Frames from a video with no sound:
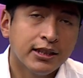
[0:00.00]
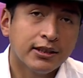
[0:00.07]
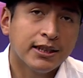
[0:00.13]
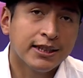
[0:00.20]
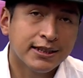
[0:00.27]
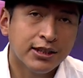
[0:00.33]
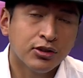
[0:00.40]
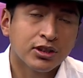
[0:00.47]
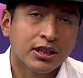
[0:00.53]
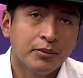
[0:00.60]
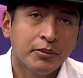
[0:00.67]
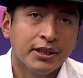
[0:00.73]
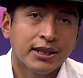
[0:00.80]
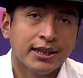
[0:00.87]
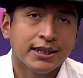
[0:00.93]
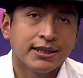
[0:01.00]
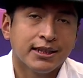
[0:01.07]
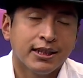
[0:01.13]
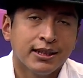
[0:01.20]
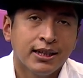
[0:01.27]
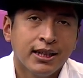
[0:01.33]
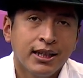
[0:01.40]
destinos también que
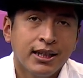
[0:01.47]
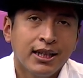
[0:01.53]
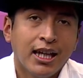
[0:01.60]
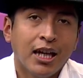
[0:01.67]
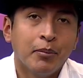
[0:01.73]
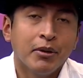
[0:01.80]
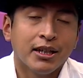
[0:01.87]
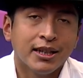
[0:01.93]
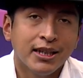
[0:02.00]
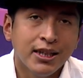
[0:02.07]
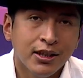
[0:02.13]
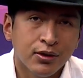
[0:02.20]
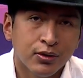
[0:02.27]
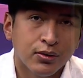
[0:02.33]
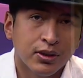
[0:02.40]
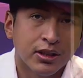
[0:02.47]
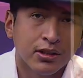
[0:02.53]
están emergiendo en